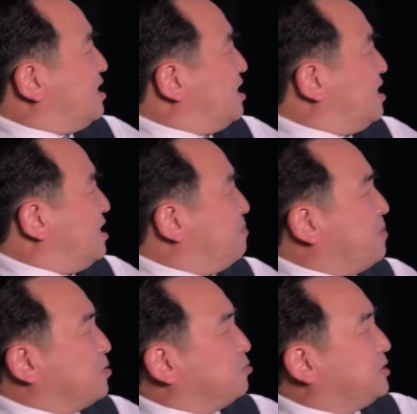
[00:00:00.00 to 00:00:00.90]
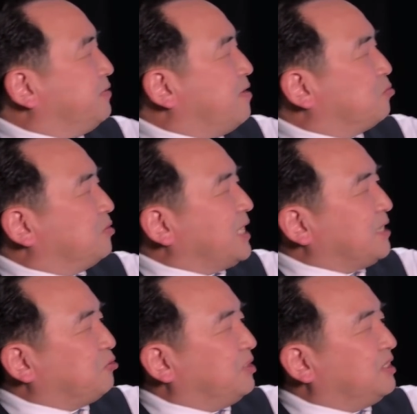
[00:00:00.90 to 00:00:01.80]
呃，帮助西方国家
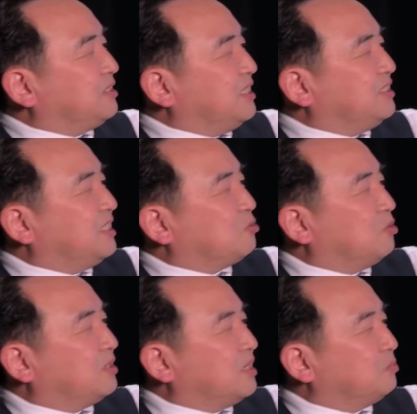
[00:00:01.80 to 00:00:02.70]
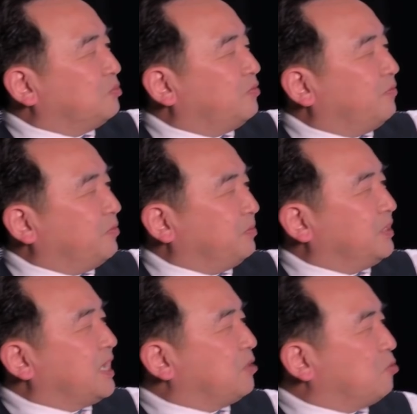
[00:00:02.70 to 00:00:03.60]
决定这一切扩张部分，我们
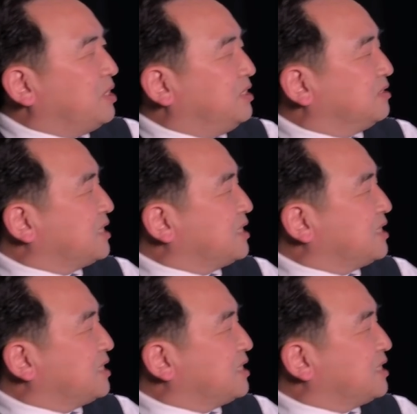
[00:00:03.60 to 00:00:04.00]
应该欢迎。